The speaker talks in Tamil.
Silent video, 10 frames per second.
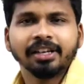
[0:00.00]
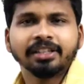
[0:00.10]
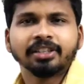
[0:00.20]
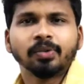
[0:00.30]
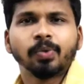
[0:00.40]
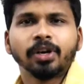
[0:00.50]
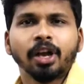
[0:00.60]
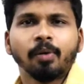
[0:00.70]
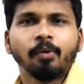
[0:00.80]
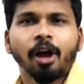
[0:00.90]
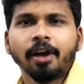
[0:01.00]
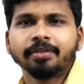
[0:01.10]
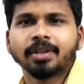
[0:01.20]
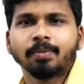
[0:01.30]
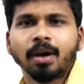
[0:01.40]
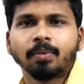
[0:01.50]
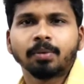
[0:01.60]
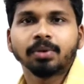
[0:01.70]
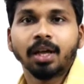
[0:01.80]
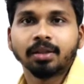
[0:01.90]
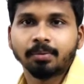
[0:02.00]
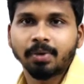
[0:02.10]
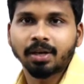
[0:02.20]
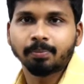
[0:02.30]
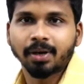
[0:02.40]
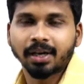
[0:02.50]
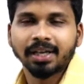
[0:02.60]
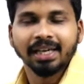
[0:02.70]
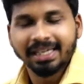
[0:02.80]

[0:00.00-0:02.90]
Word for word: க்ளீன் சேவ் பண்ணி அவன் ஹேண்ட்ஸமாக இருப்பாங்க வந்து அந்த மாதிரி இருப்பாங்க